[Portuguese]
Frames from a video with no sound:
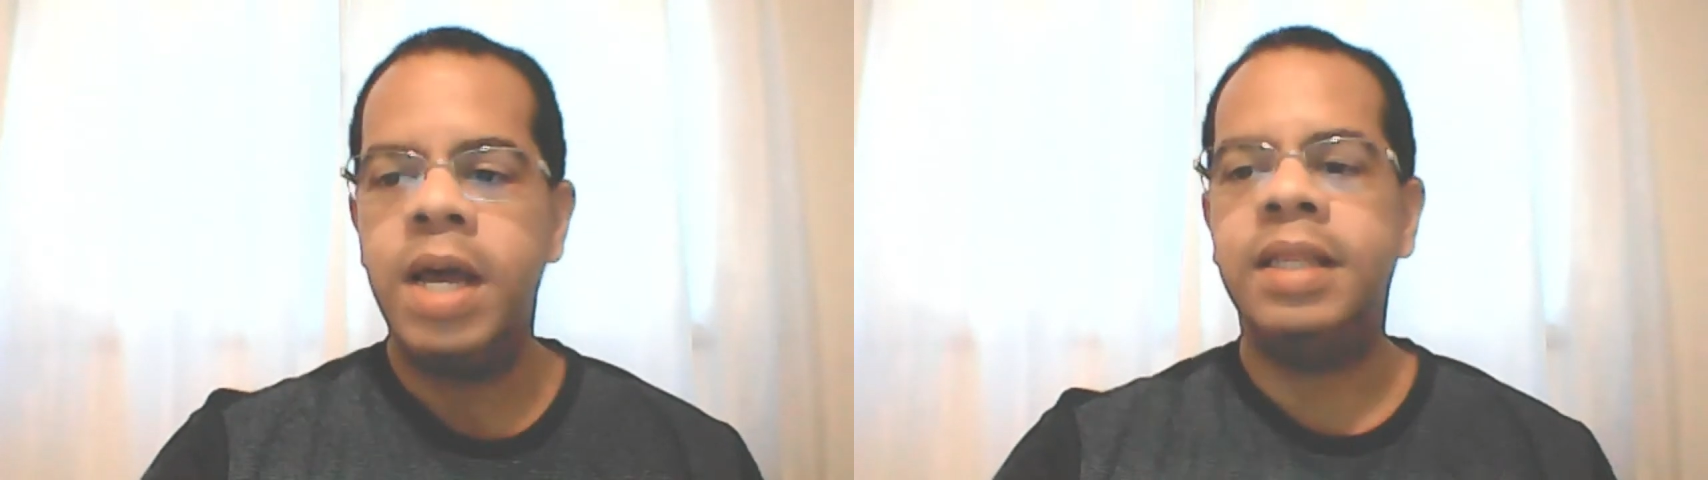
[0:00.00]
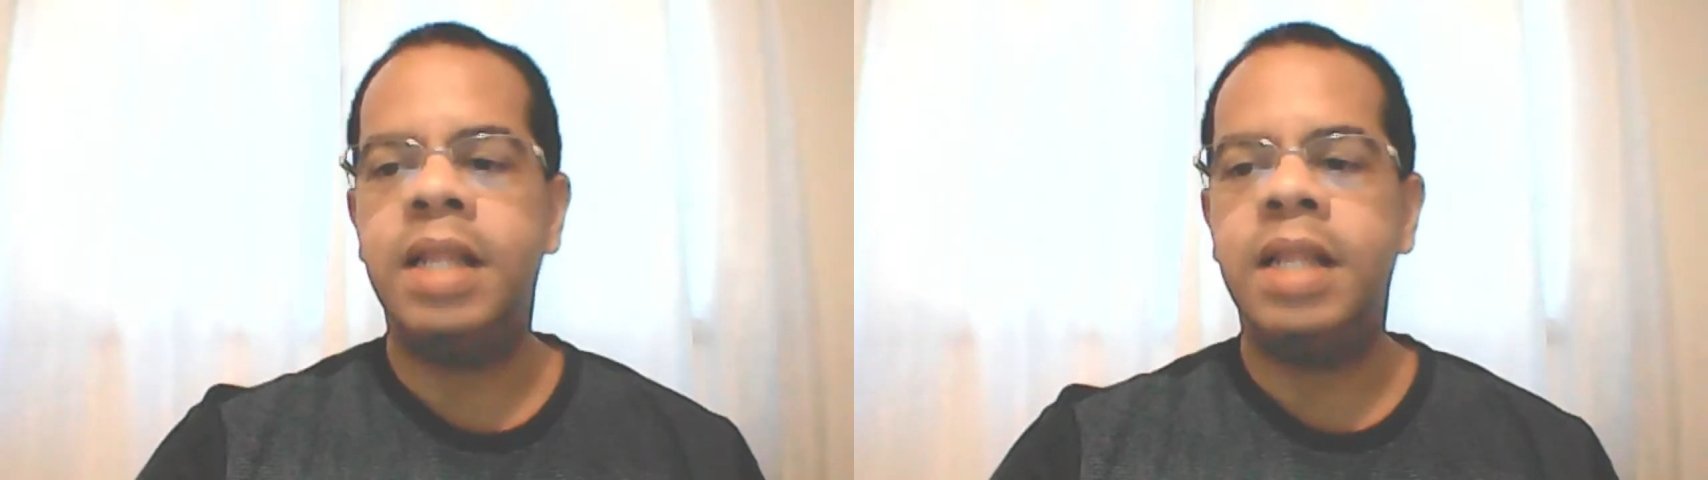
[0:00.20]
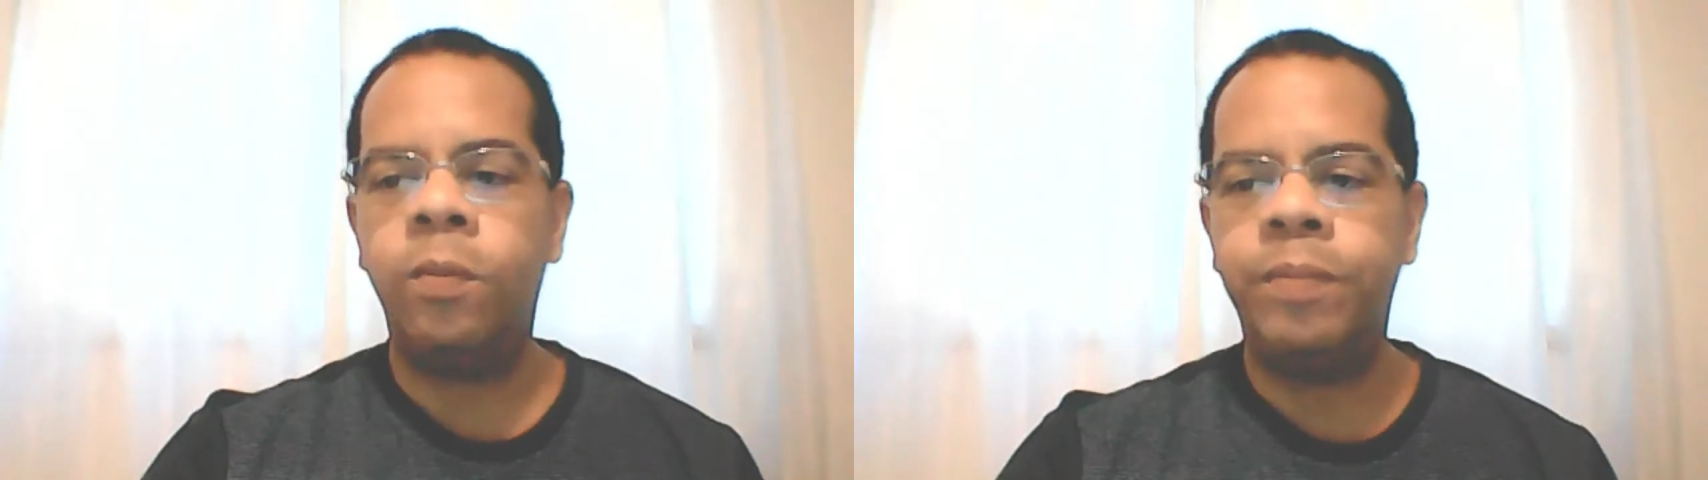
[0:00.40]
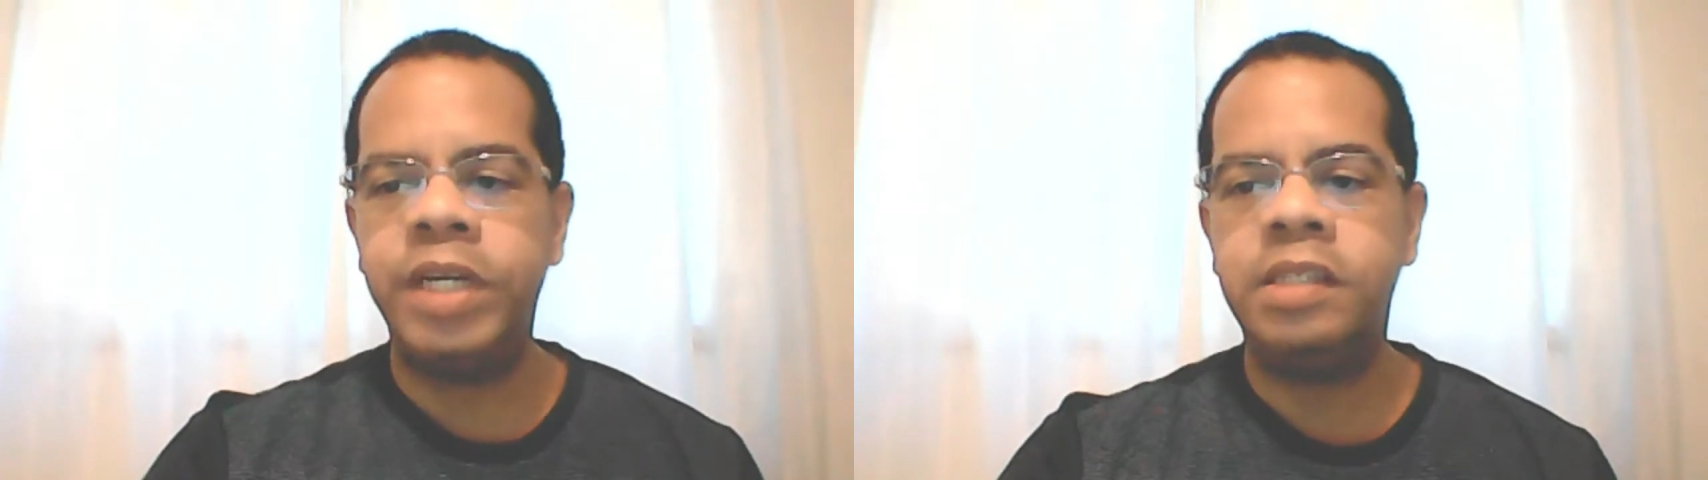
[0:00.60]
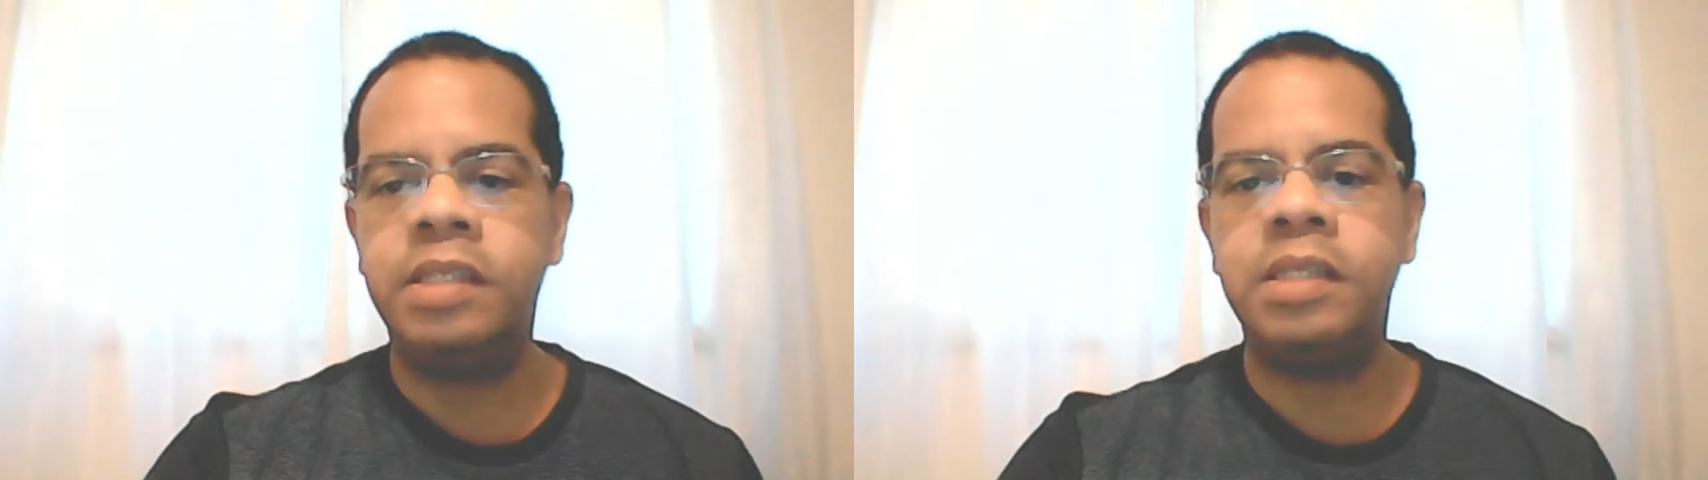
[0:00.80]
não
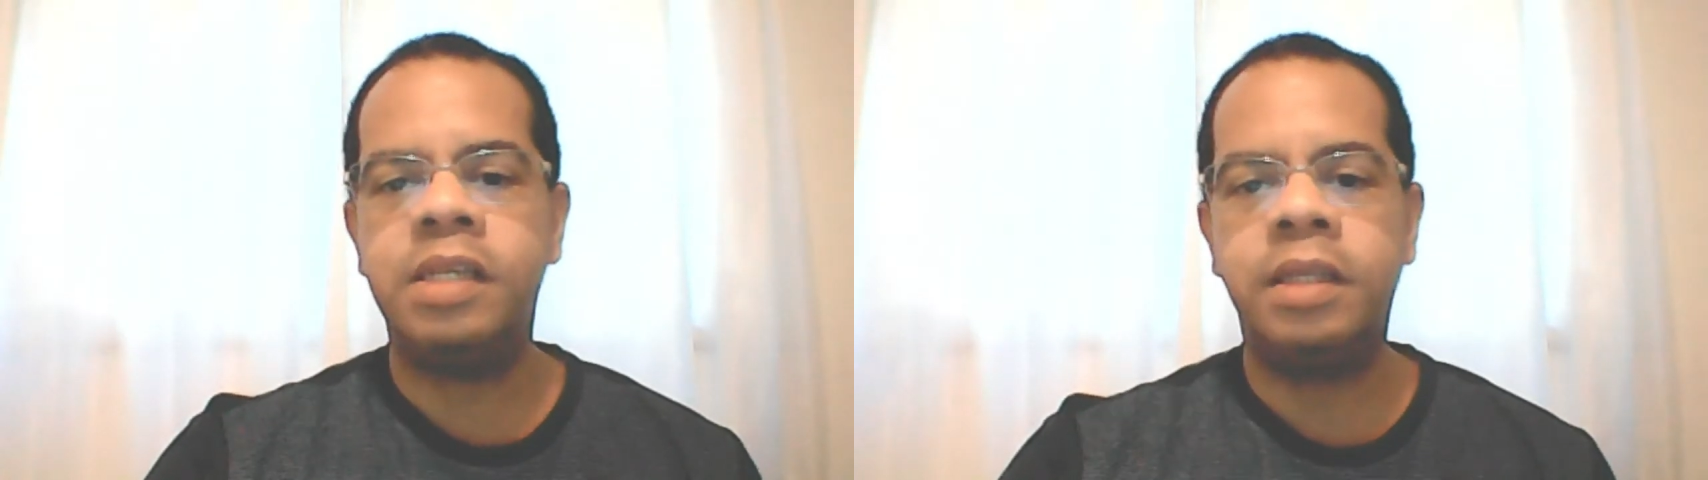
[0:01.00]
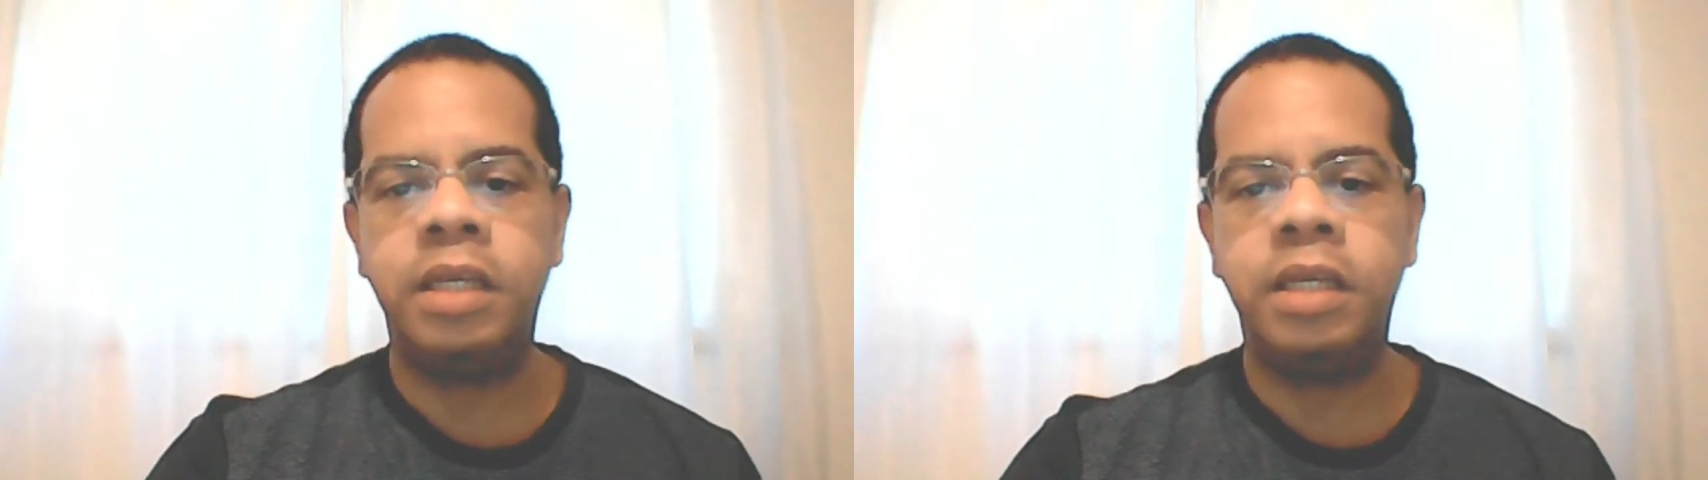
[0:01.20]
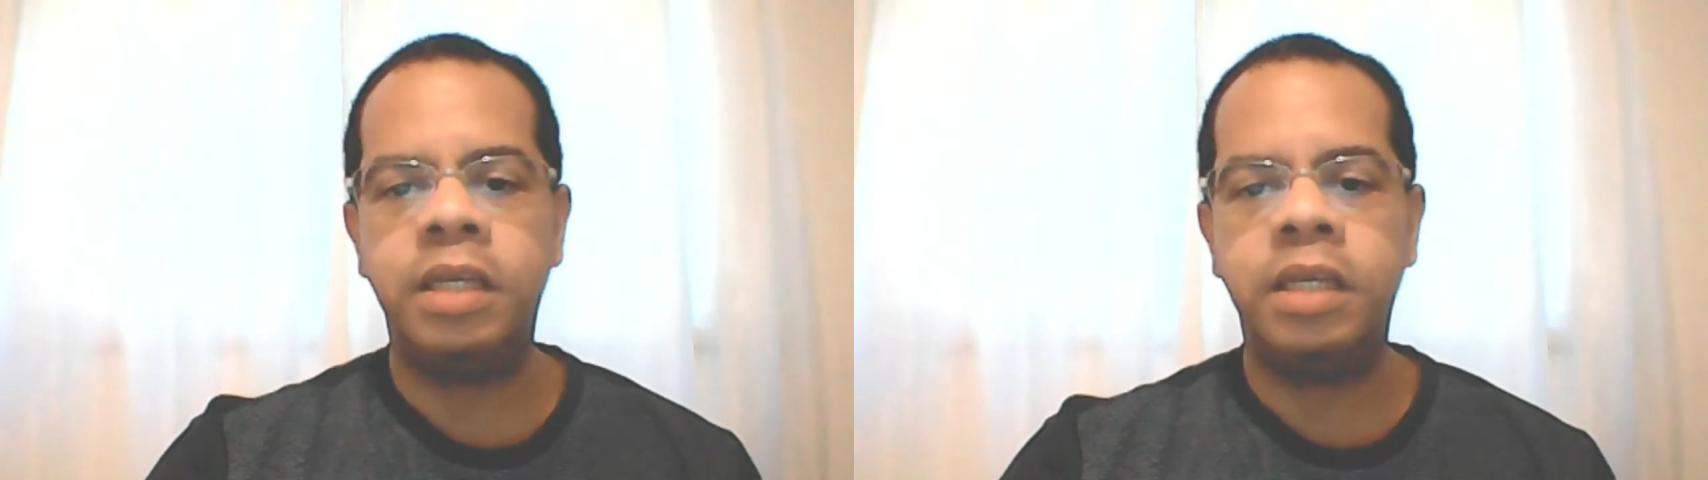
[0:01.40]
precisa ter